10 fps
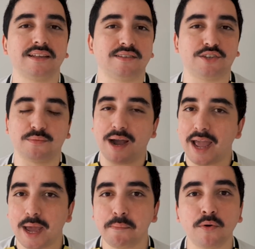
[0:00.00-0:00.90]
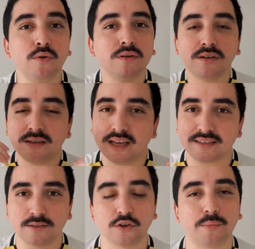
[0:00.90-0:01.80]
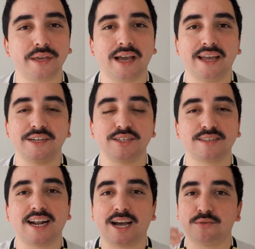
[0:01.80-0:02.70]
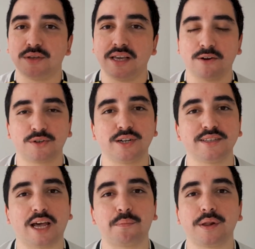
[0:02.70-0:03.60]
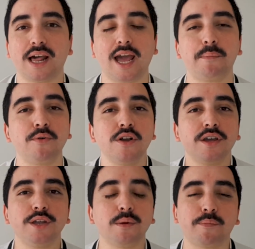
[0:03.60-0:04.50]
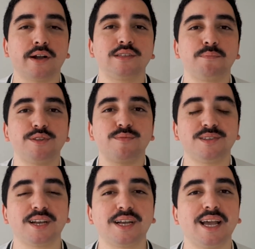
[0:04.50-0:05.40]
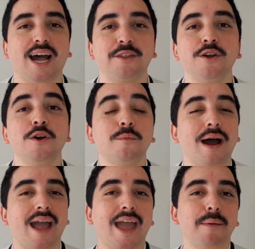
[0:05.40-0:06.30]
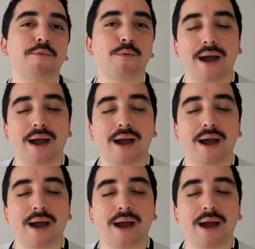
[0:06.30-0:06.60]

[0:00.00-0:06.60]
Existe uma Apple e esse nome é registrado e é utilizado pela Apple e não pode simplesmente ser criado uma Apple